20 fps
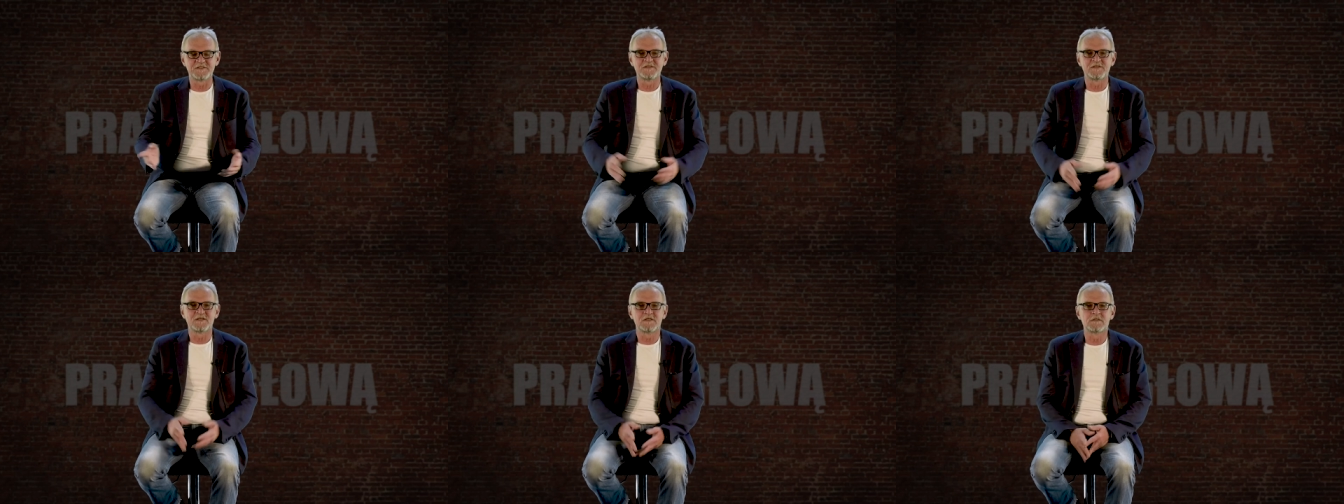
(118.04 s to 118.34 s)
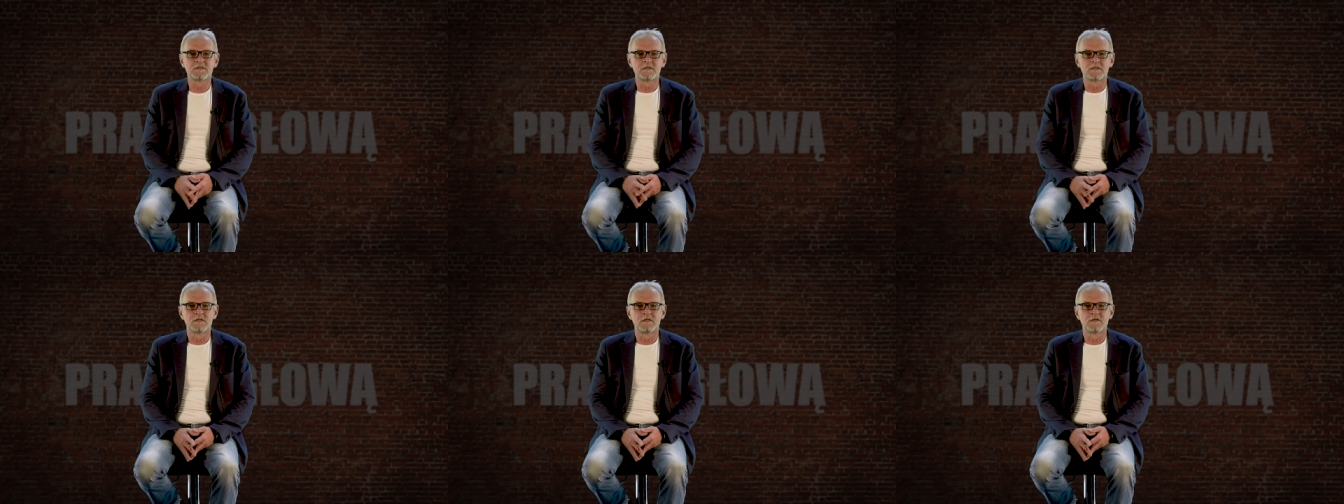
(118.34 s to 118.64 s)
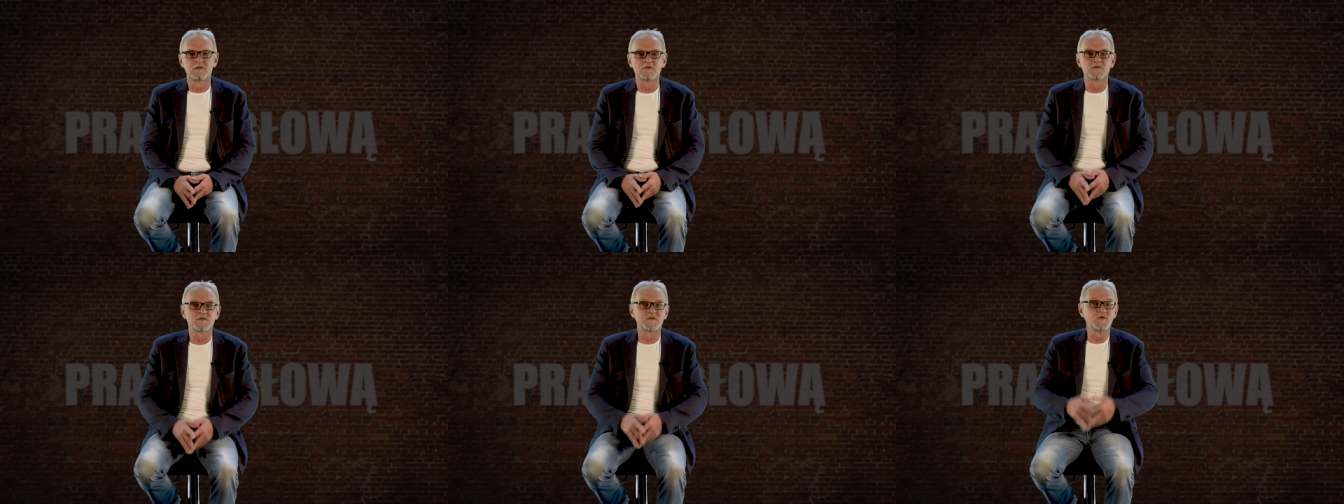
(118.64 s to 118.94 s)
i
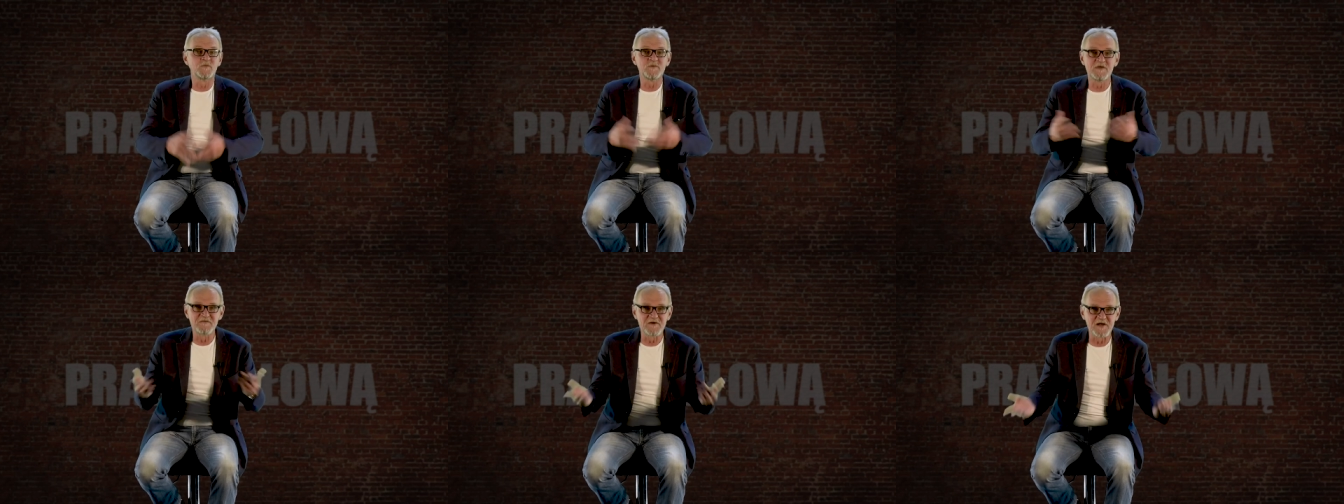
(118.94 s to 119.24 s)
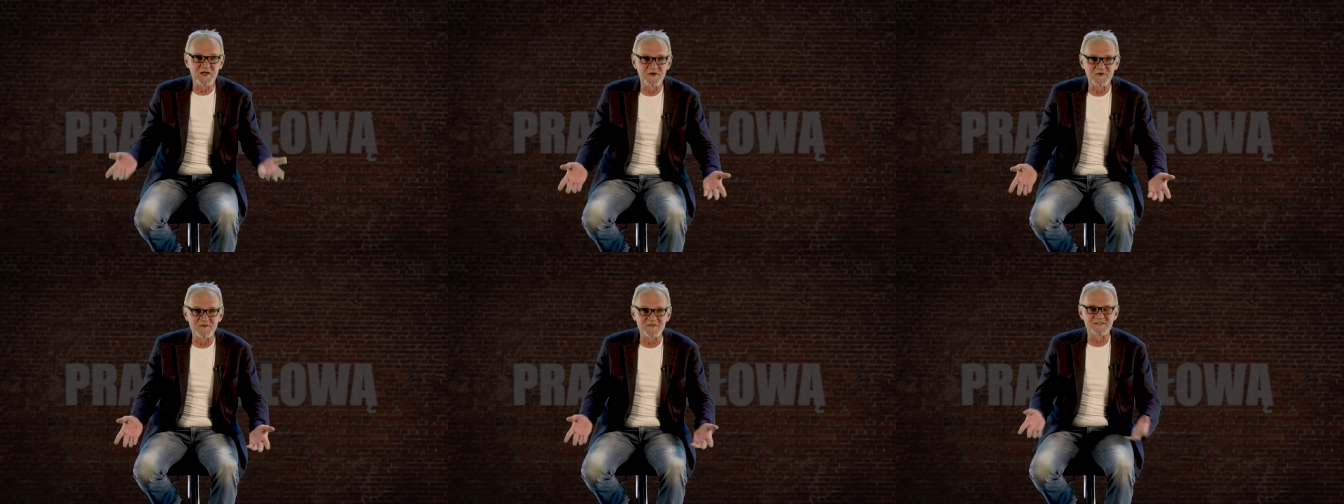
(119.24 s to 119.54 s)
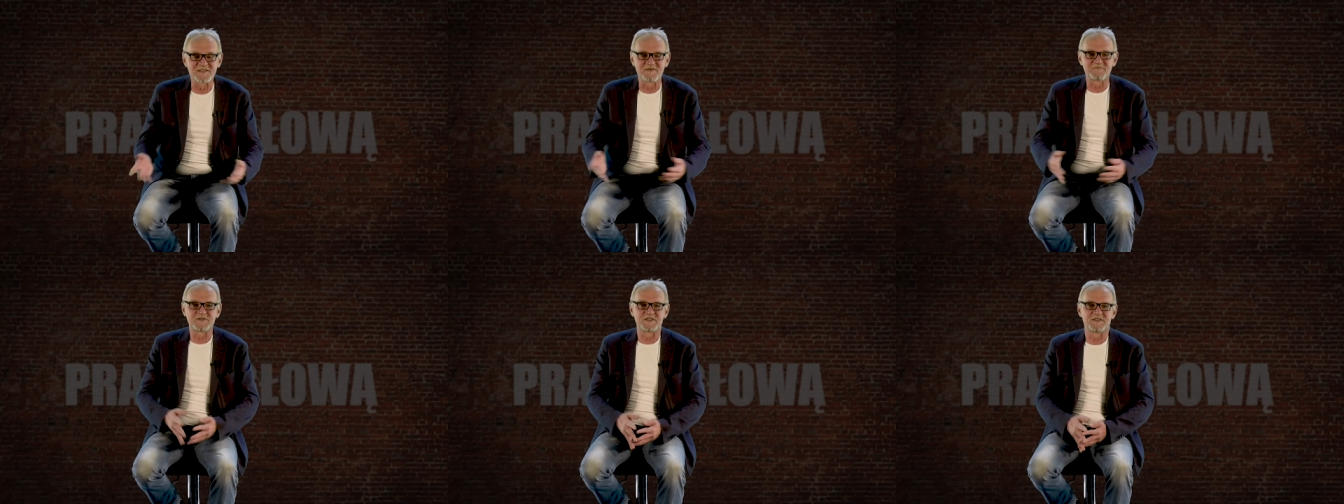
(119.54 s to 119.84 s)
jego
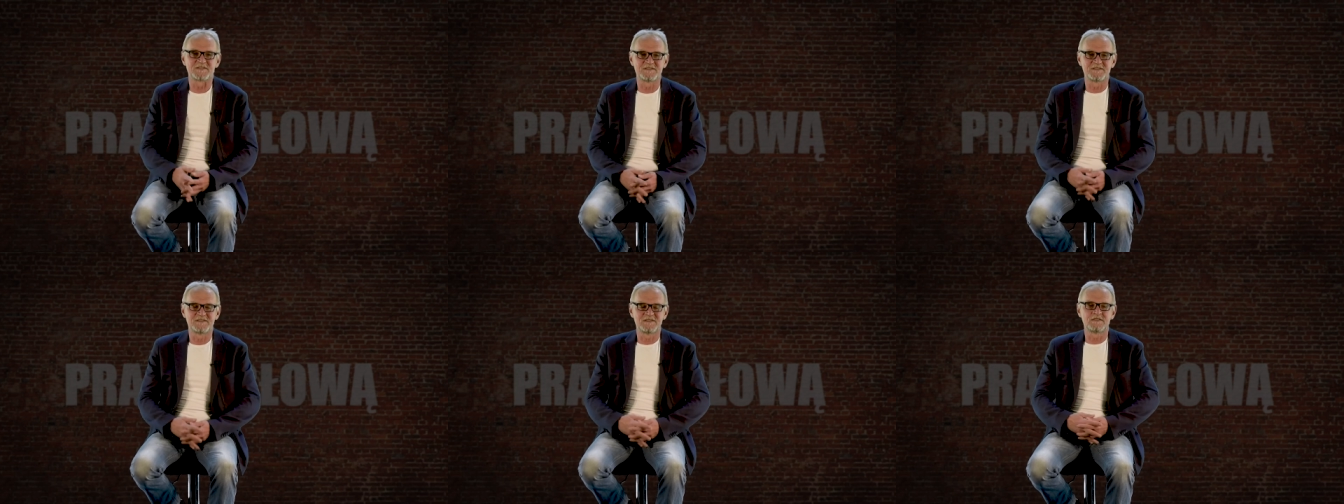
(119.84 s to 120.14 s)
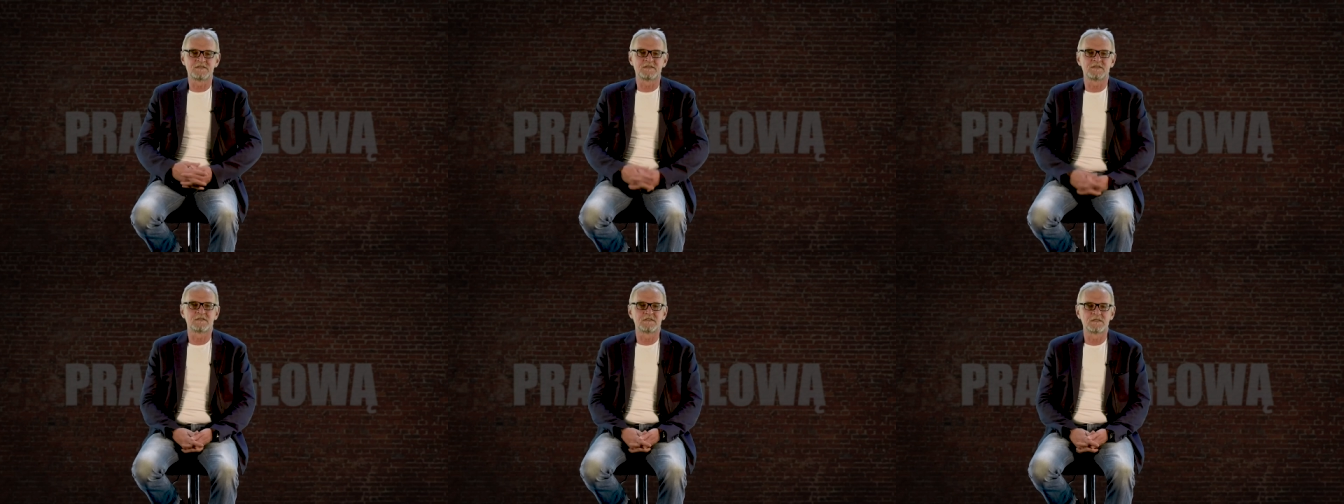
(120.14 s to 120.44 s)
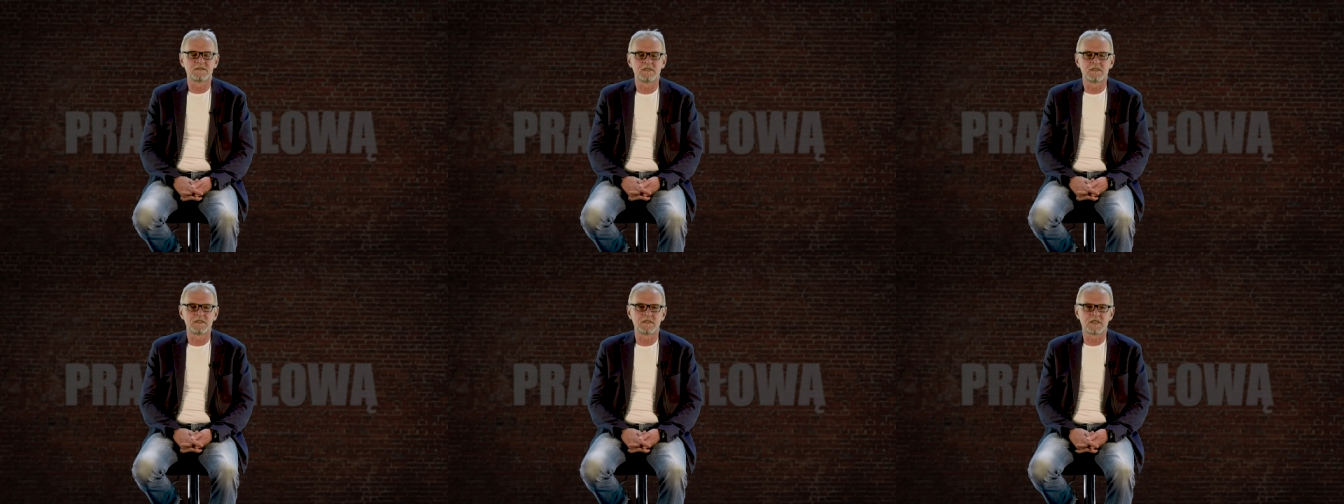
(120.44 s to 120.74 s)
zdumiewająca wszystkich
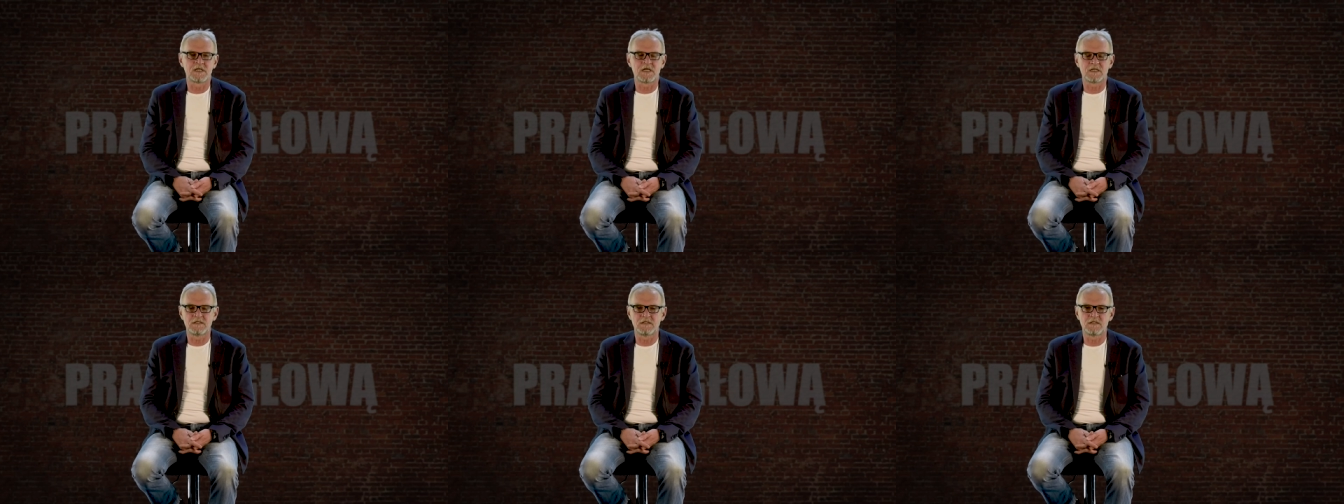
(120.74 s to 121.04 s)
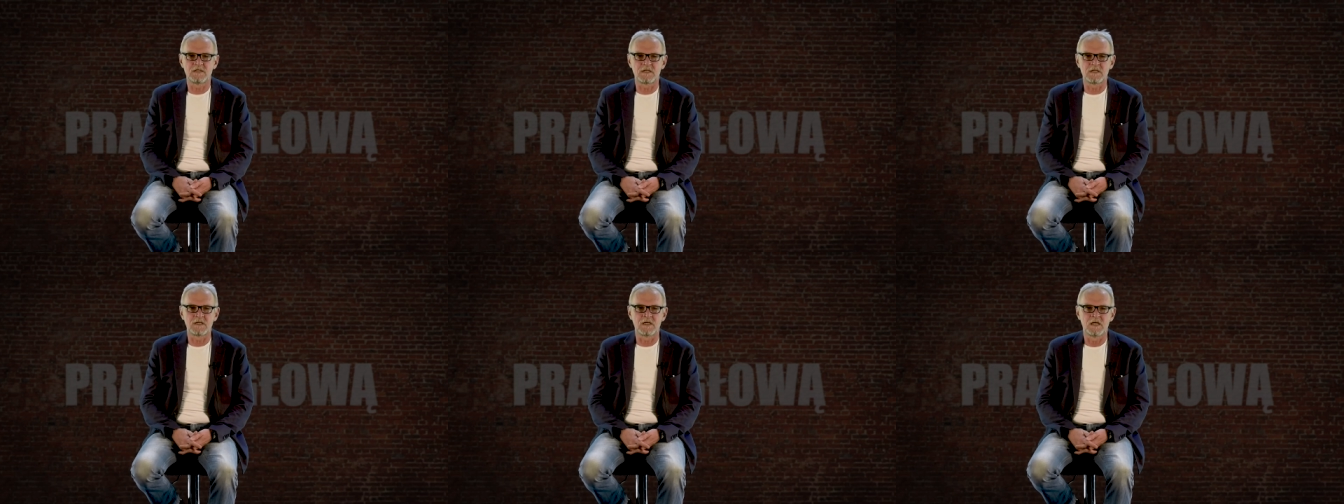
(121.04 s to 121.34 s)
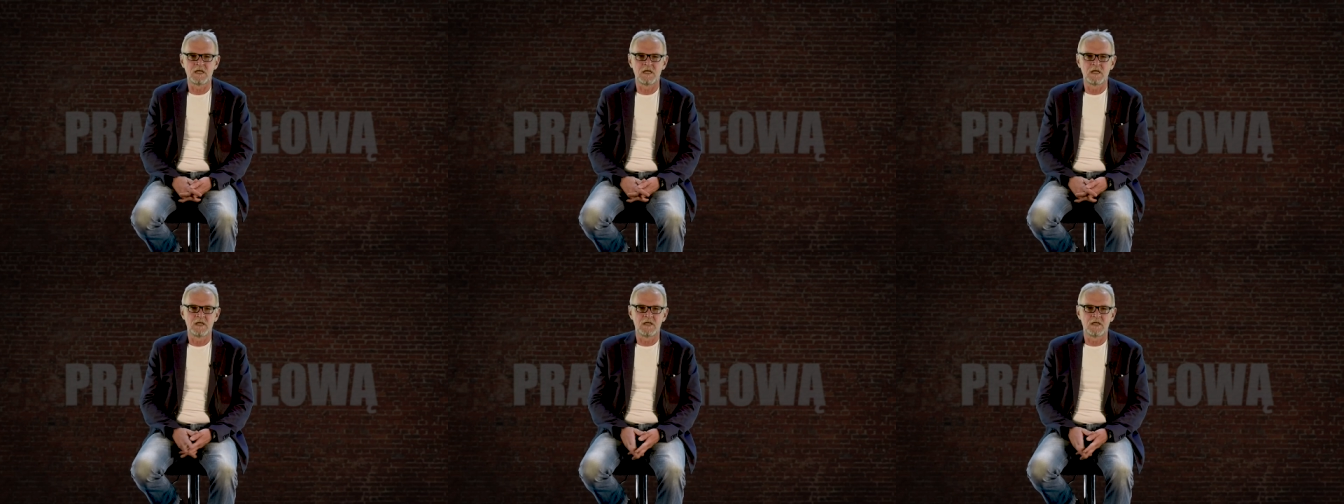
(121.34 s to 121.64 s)
e, kariera.